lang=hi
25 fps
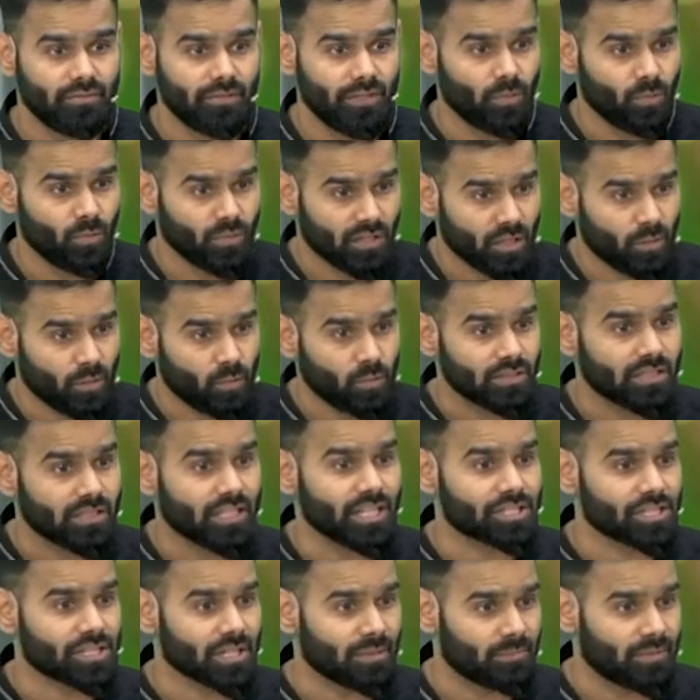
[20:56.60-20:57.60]
ये उनके खुद
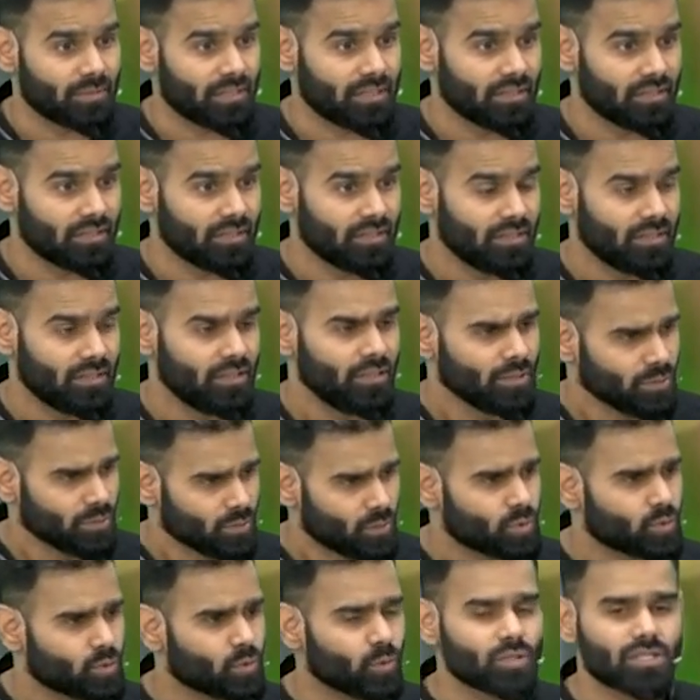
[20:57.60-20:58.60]
के शब्द है
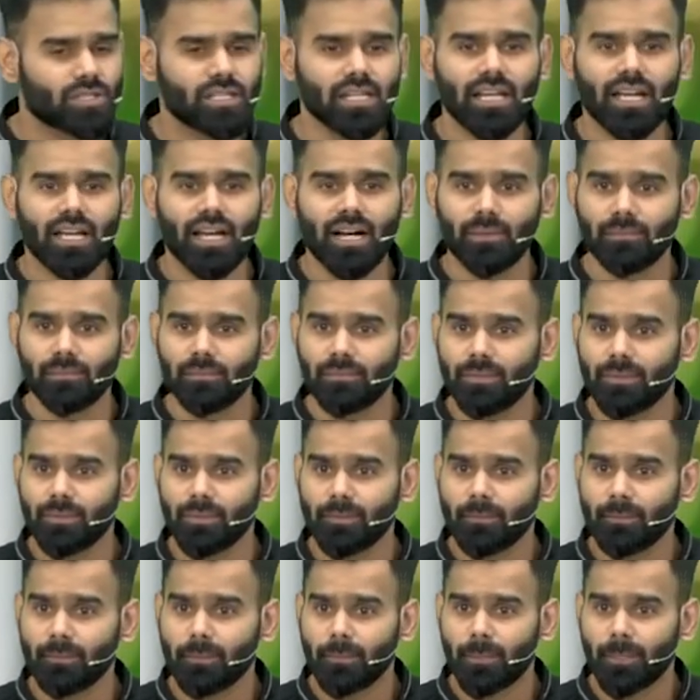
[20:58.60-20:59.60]
तो सोचिए आप
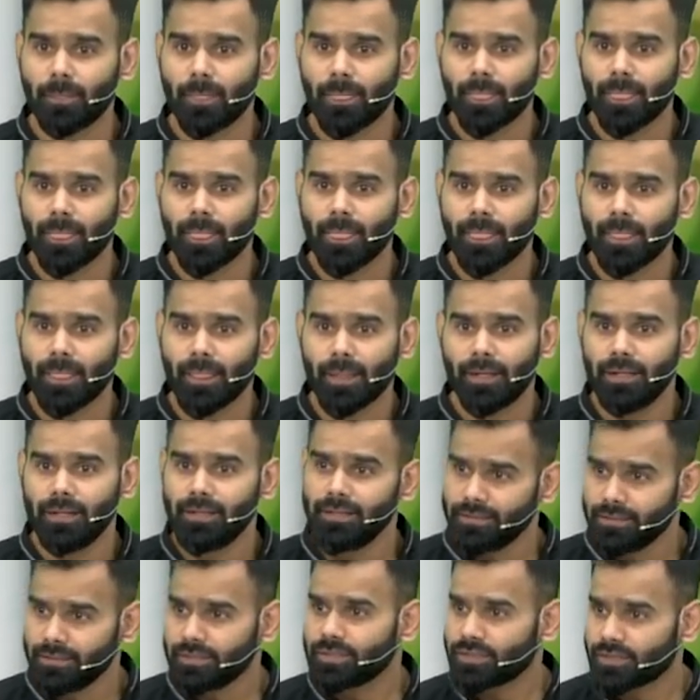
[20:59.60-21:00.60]

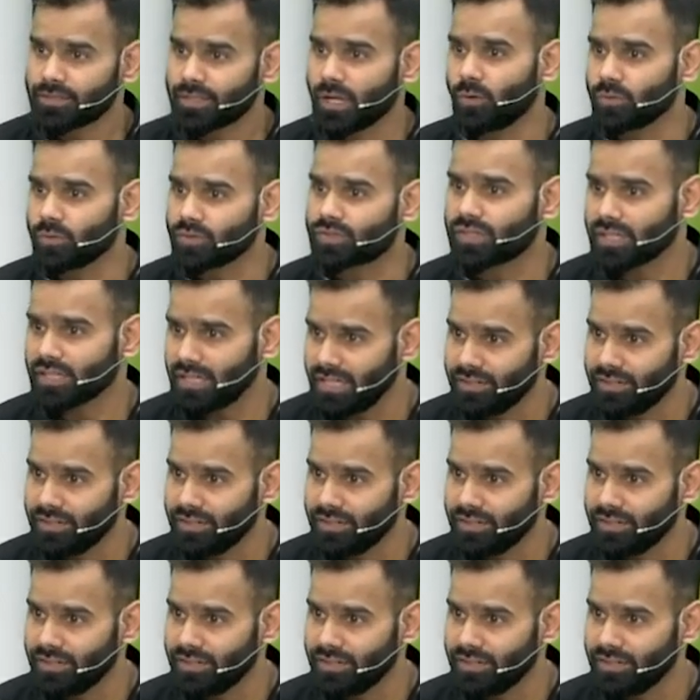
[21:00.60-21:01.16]
साउंड्स